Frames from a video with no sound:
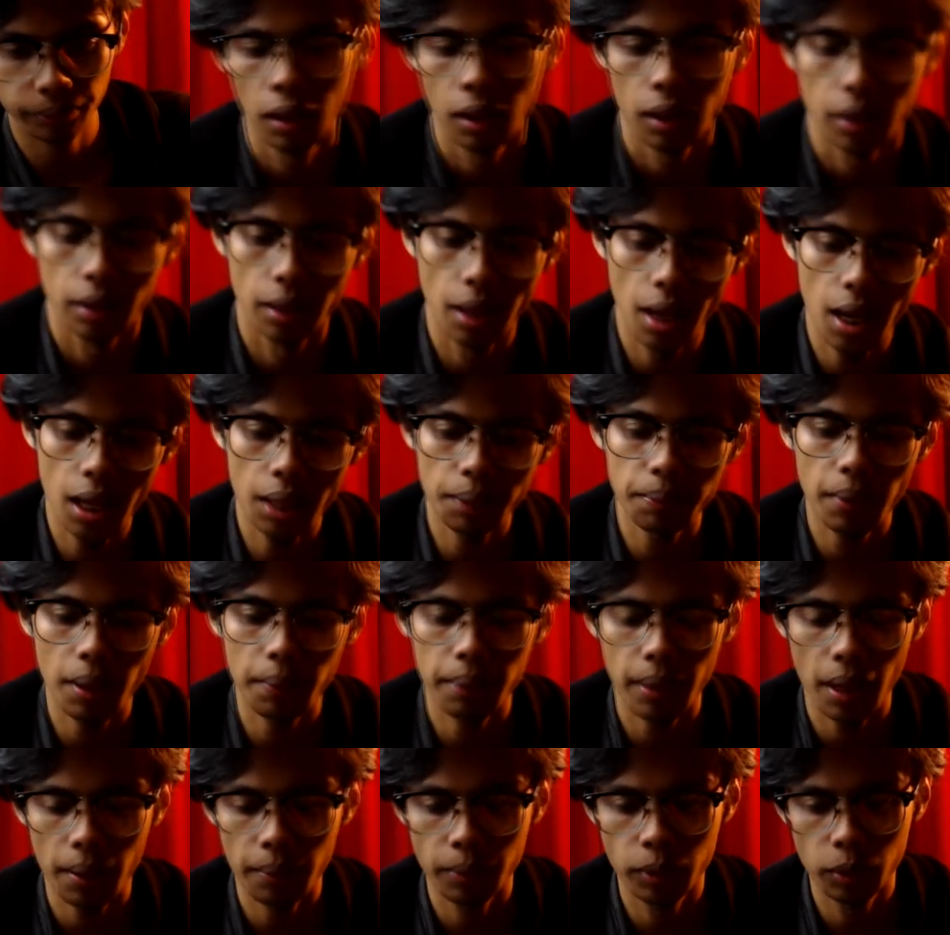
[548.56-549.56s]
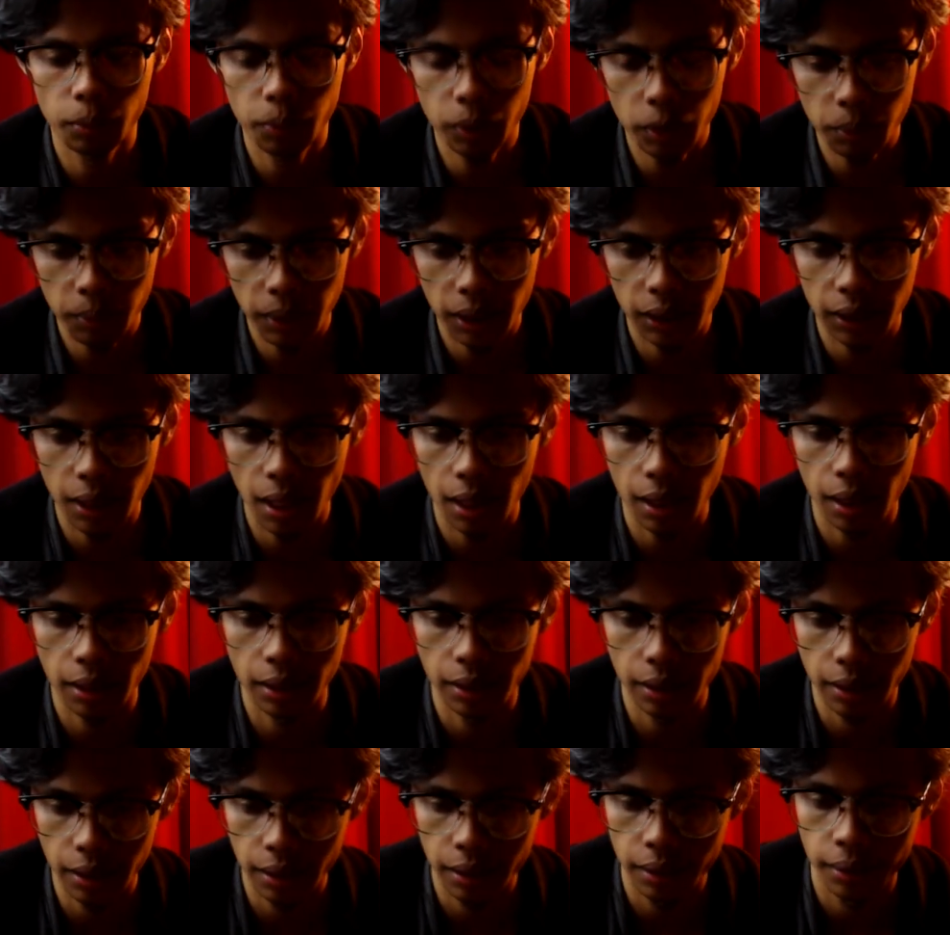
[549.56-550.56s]
Dan Pak Prabu pun mengenalkan
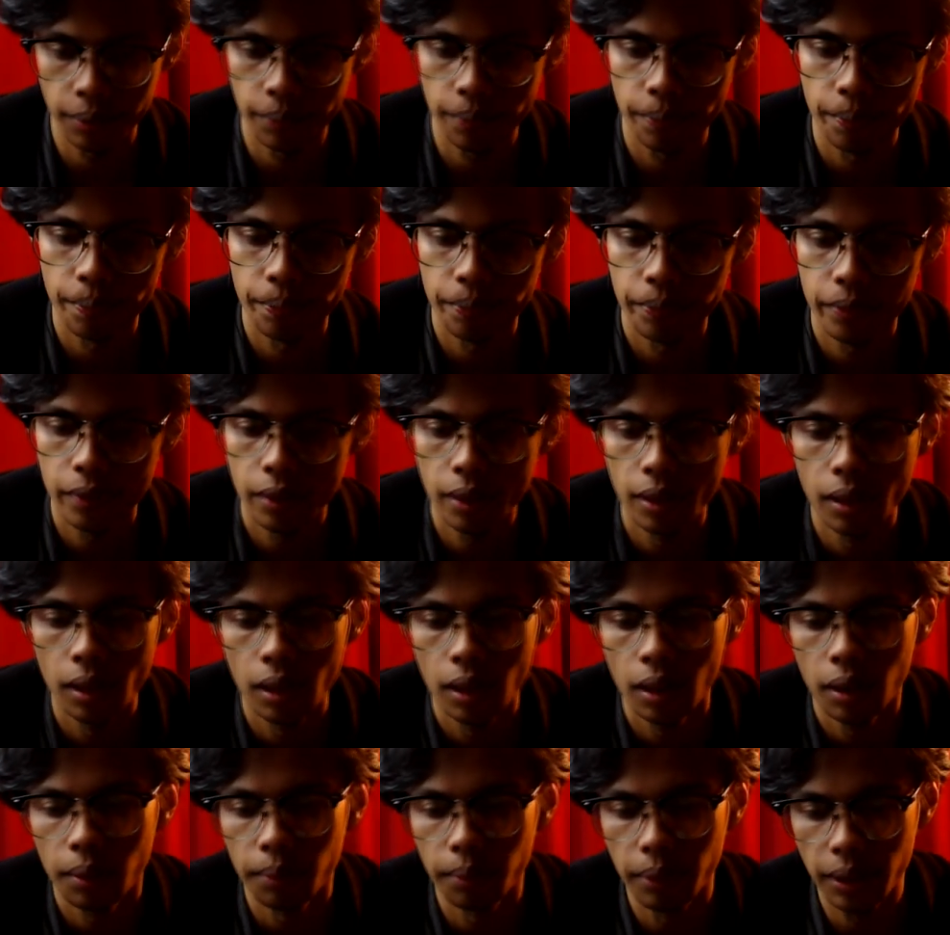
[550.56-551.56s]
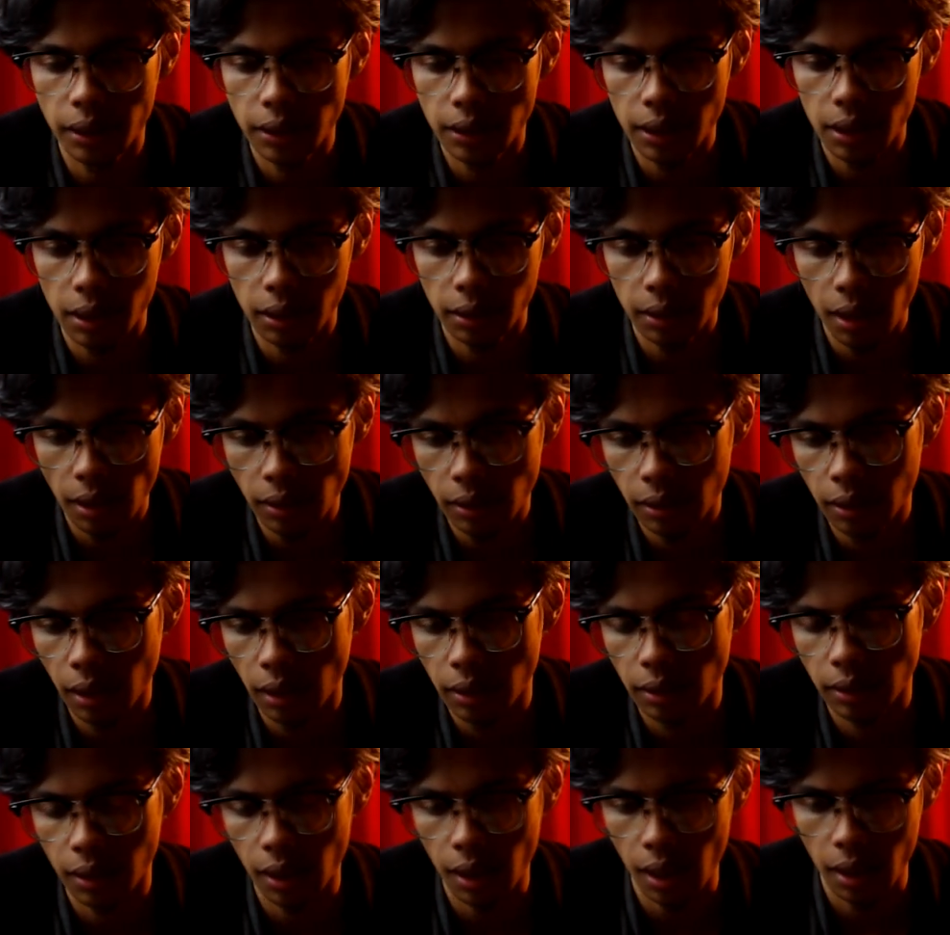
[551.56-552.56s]
diri, bercerita tentang
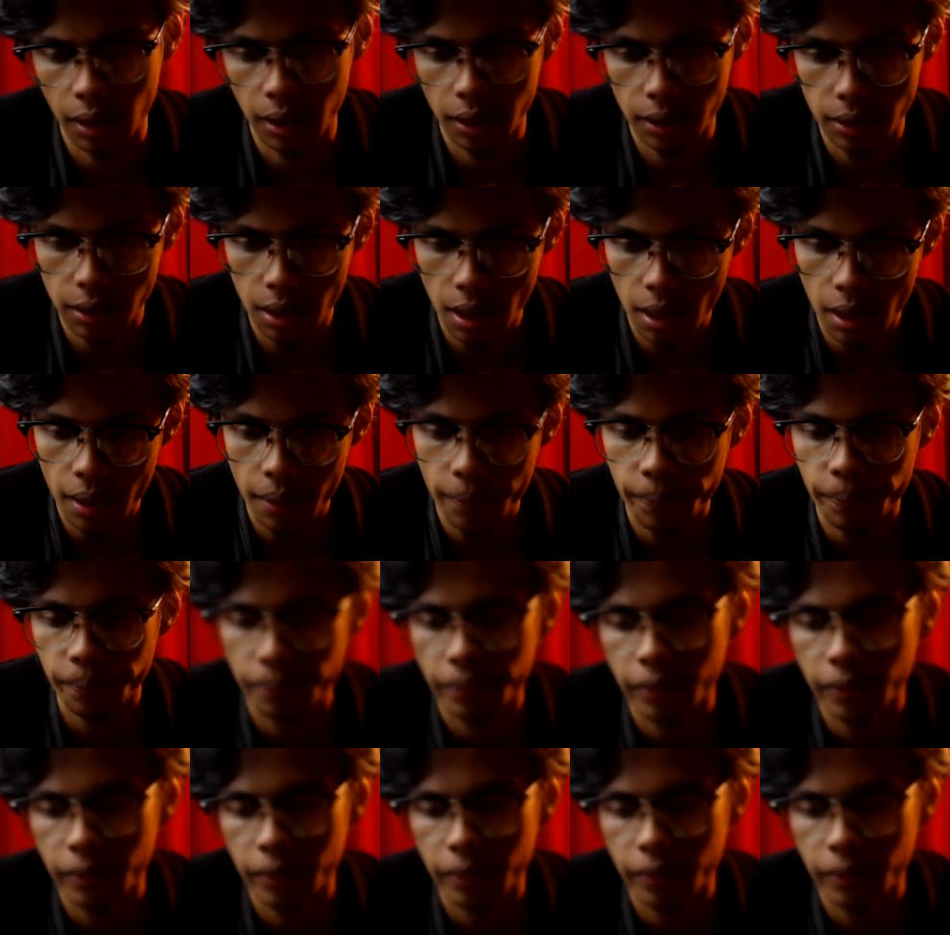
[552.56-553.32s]
sejarah desa,